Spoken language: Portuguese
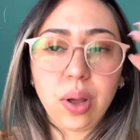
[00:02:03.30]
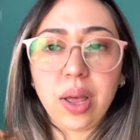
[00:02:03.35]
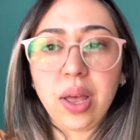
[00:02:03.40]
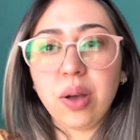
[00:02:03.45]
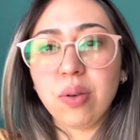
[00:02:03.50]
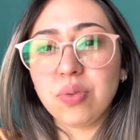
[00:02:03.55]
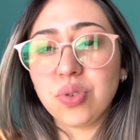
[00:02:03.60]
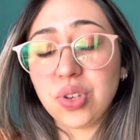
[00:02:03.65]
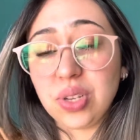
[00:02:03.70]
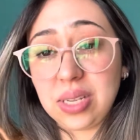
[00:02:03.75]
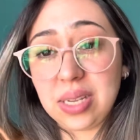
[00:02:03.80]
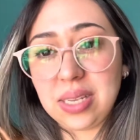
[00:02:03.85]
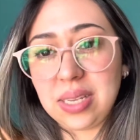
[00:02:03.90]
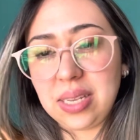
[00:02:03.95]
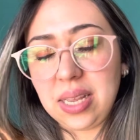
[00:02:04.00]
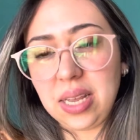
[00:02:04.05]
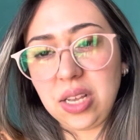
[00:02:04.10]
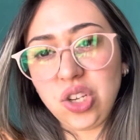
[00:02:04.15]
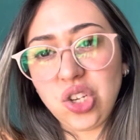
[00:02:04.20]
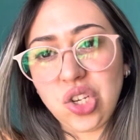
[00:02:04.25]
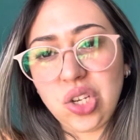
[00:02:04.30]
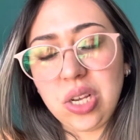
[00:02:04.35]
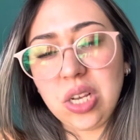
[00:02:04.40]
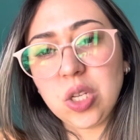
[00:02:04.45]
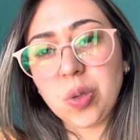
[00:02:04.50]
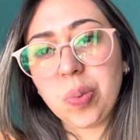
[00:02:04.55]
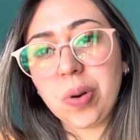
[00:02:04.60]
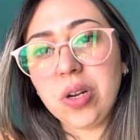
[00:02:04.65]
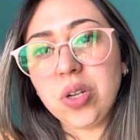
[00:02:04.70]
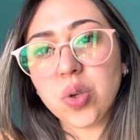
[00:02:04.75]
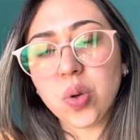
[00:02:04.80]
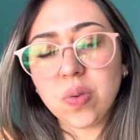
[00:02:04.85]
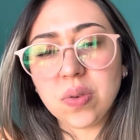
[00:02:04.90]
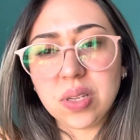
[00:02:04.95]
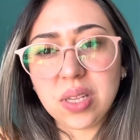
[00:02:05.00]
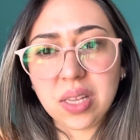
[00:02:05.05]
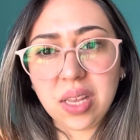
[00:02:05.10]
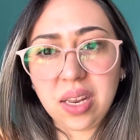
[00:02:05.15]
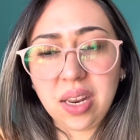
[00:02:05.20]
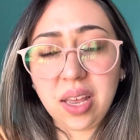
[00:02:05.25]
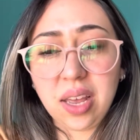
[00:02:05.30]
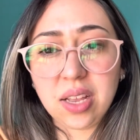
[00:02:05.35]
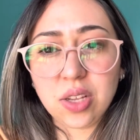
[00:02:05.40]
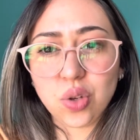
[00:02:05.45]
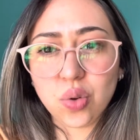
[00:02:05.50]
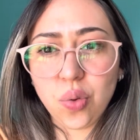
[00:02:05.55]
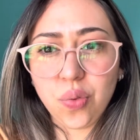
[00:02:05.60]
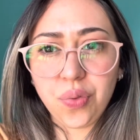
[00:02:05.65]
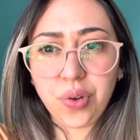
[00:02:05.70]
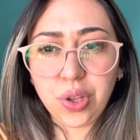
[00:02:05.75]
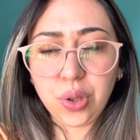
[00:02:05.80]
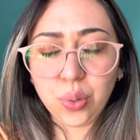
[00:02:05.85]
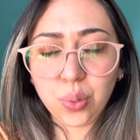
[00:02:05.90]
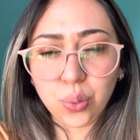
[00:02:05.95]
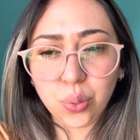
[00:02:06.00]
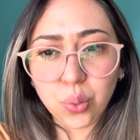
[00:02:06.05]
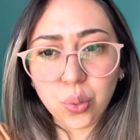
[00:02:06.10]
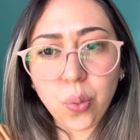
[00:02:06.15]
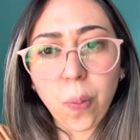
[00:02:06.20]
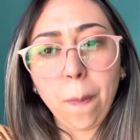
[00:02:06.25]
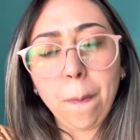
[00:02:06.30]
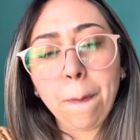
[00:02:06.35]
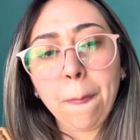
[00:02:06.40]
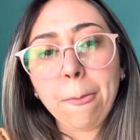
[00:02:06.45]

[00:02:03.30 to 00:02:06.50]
é, uns 16 dias para eles conseguirem resolver tudo.